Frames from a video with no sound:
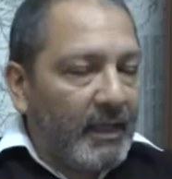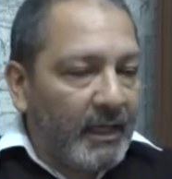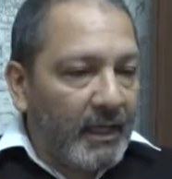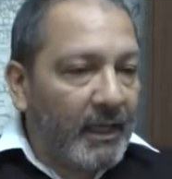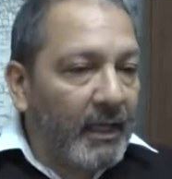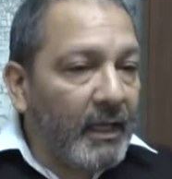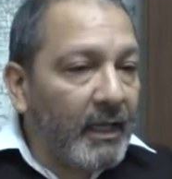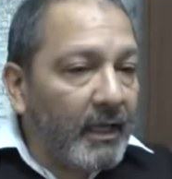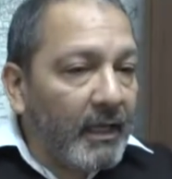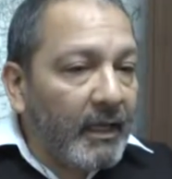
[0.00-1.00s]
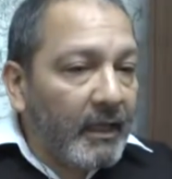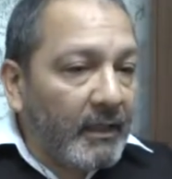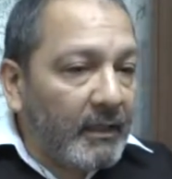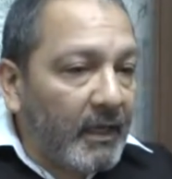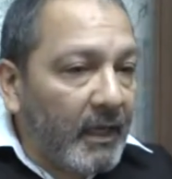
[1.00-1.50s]

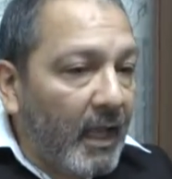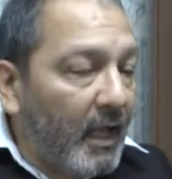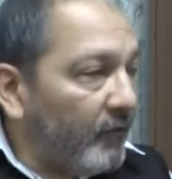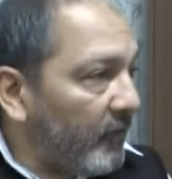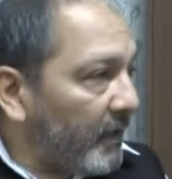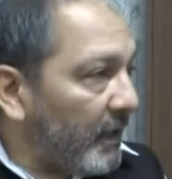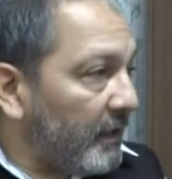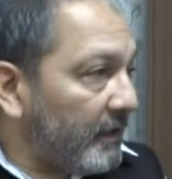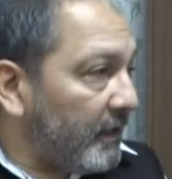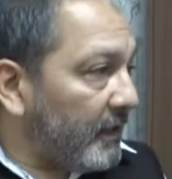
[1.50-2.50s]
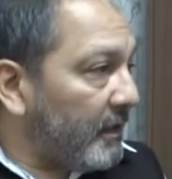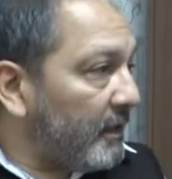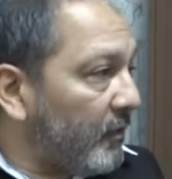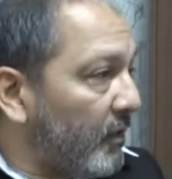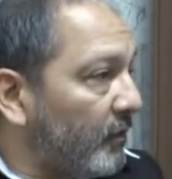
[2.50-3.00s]
de, la enfermedad del
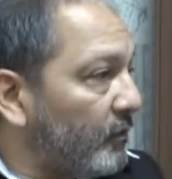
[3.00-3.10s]
intendente y bueno,